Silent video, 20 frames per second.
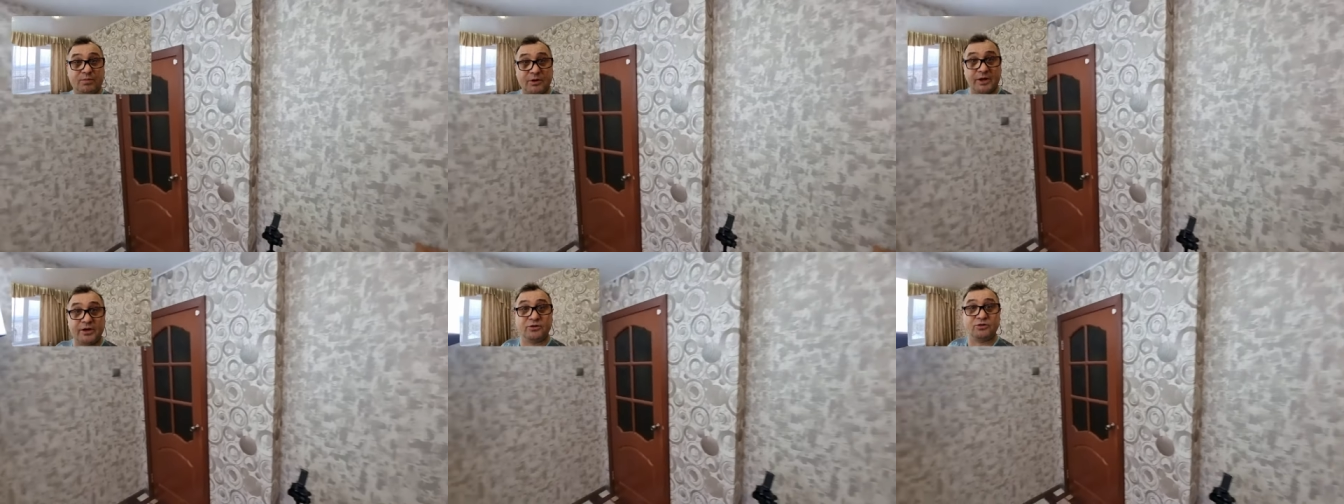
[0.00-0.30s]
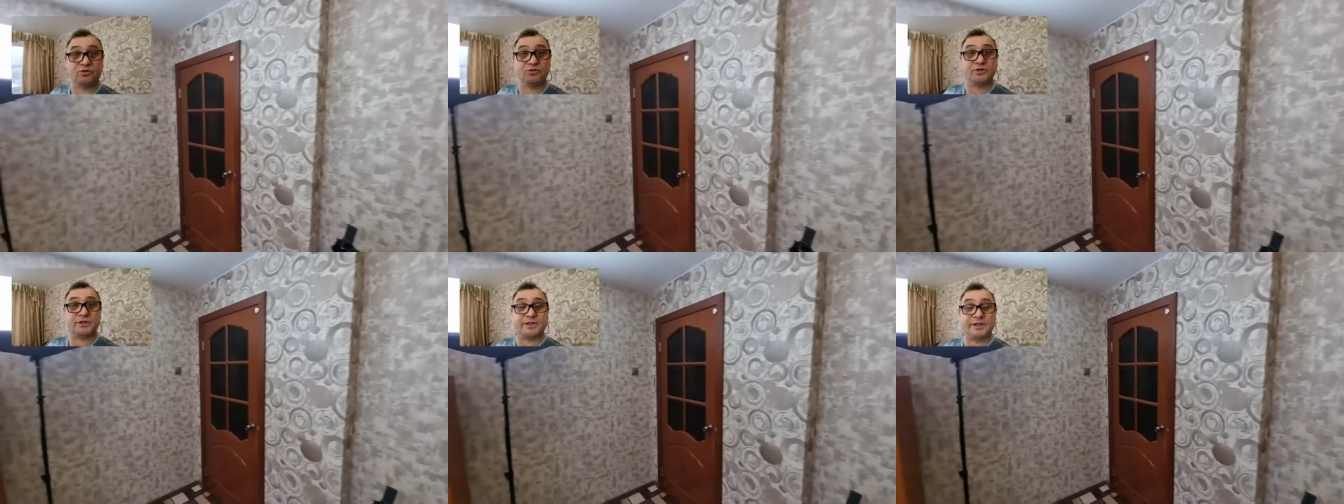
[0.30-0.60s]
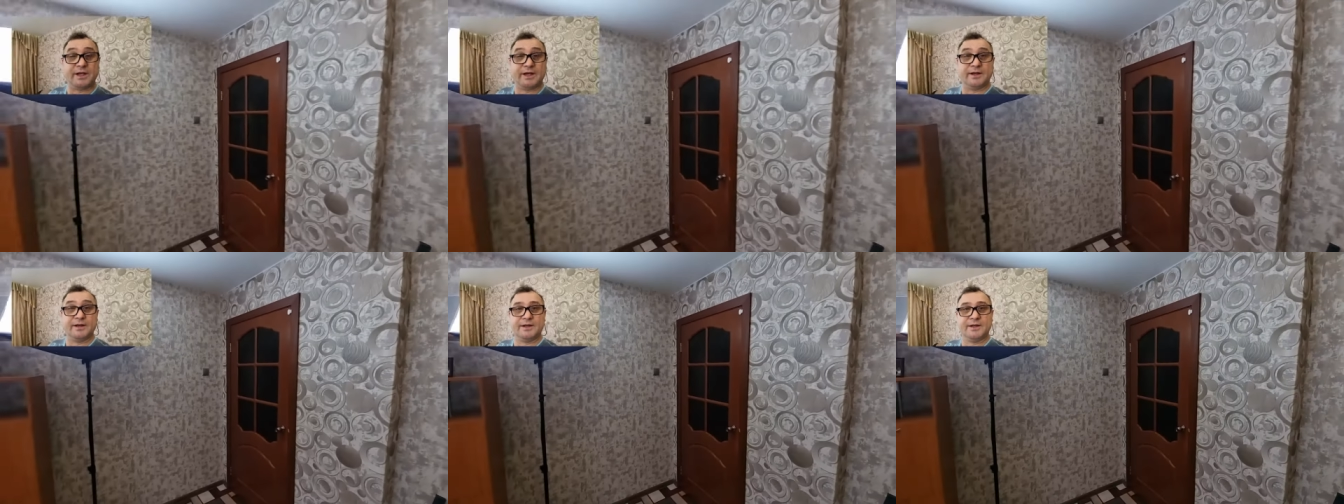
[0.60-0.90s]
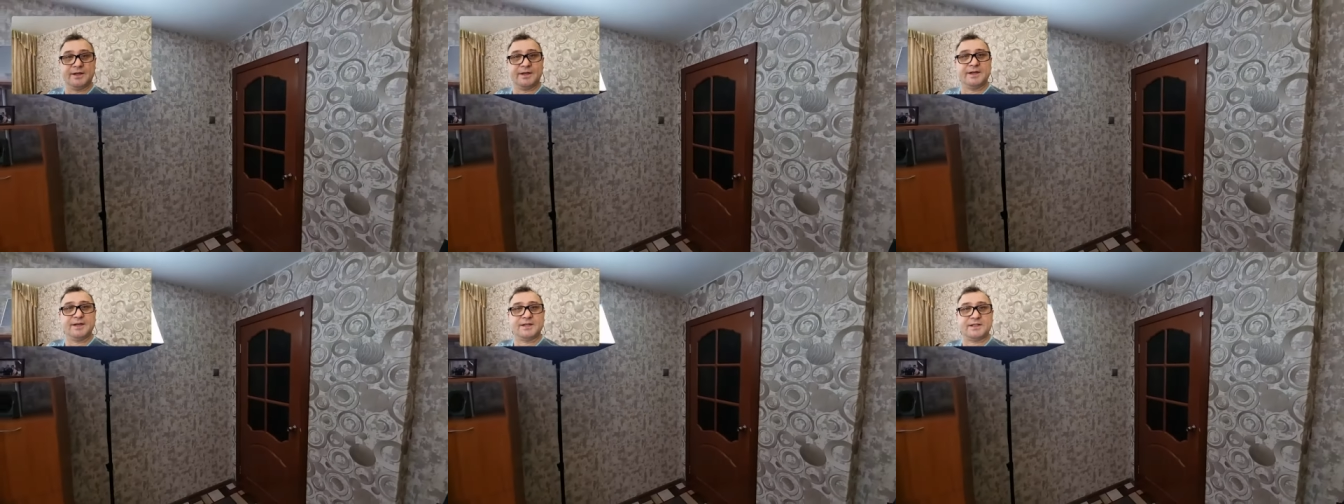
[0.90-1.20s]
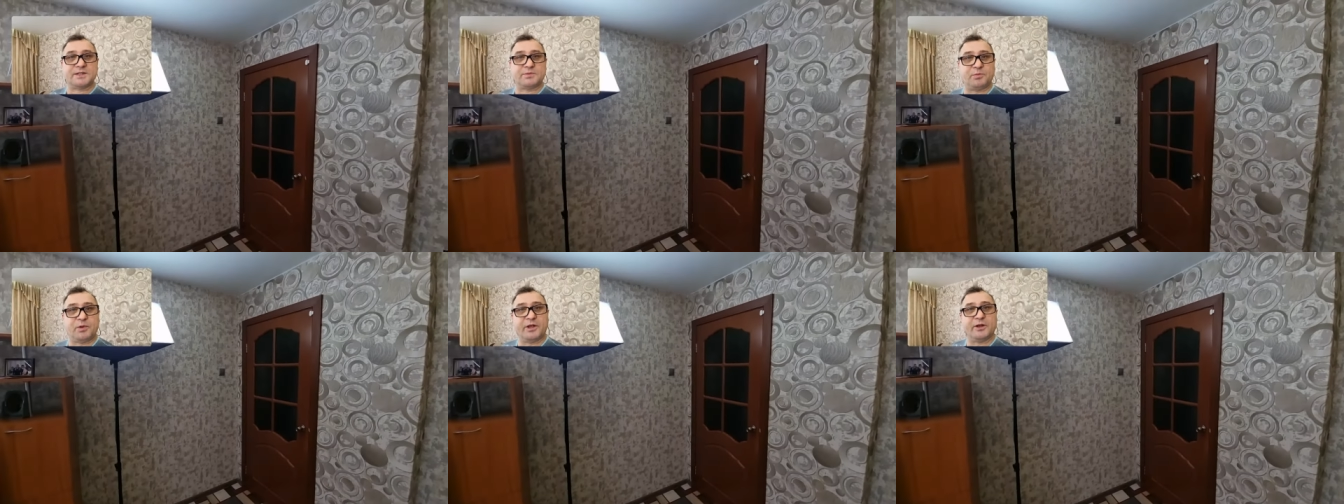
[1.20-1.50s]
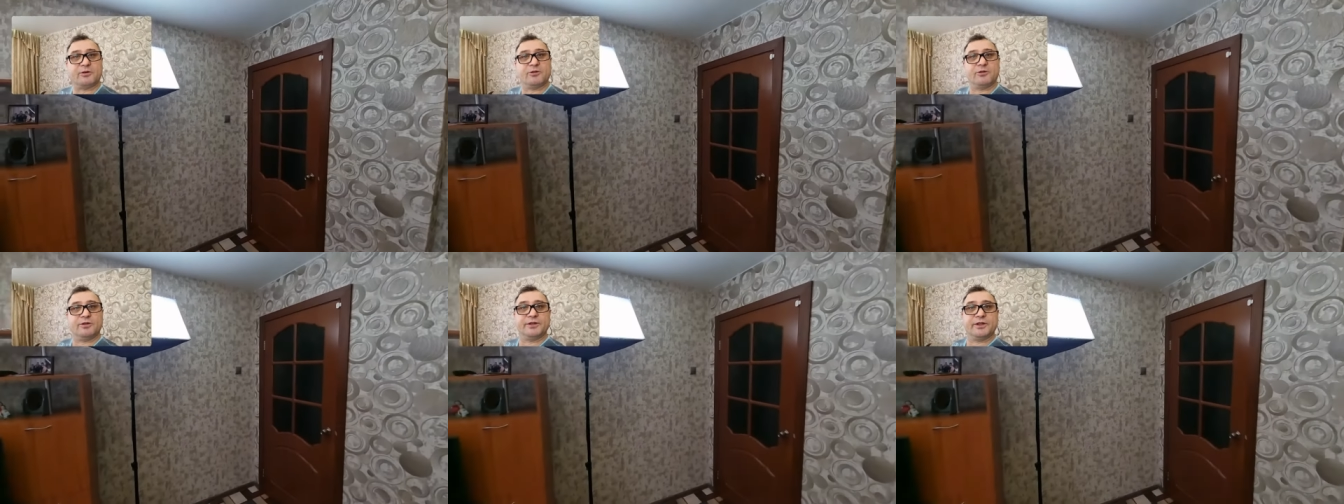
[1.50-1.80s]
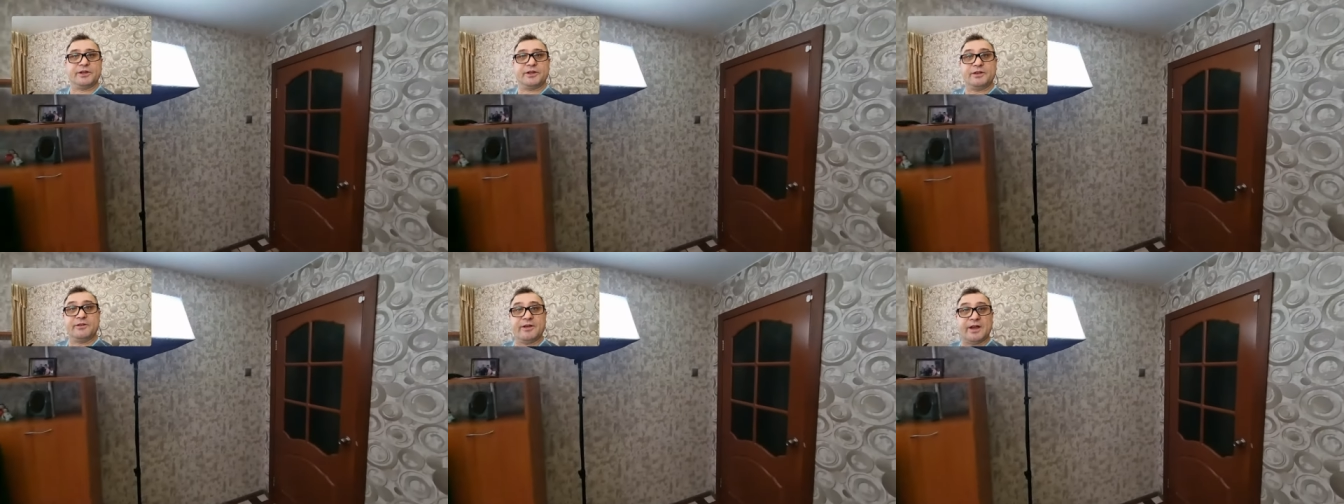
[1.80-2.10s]
Пройдусь я с 1
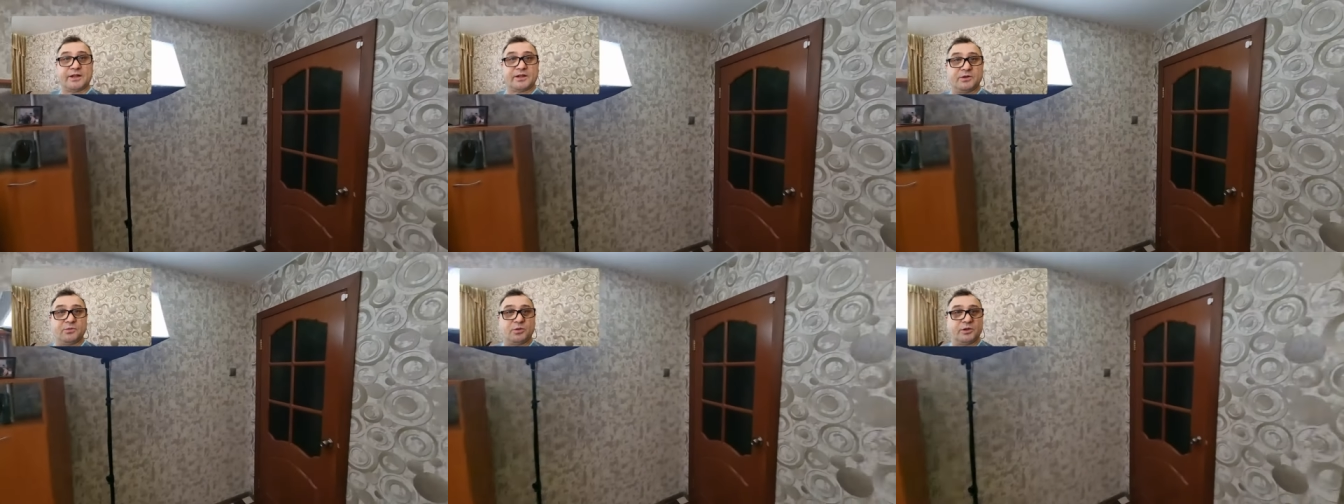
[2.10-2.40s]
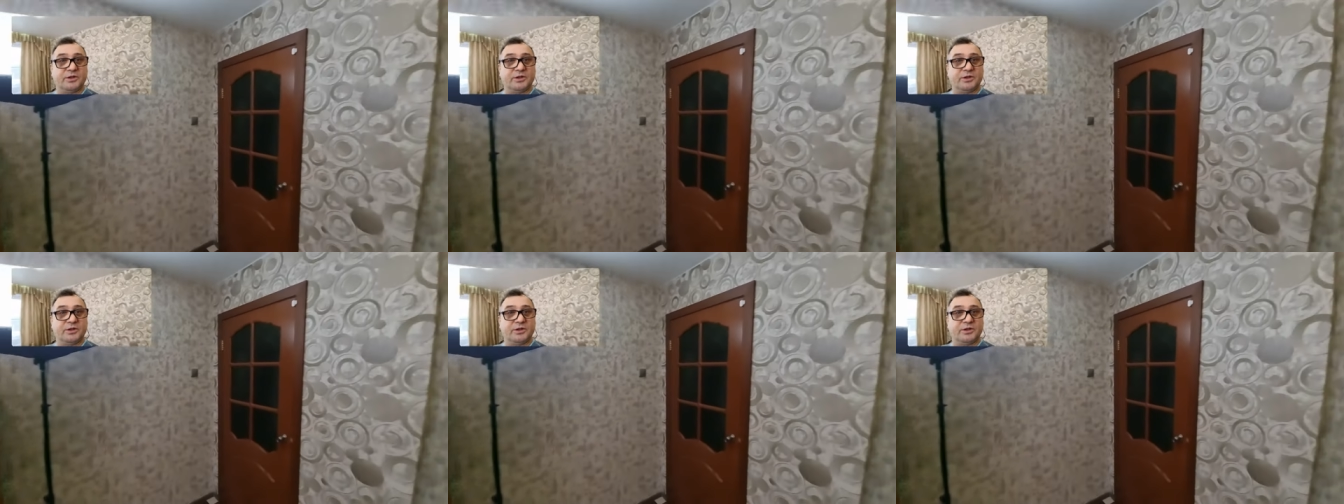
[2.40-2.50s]
на 9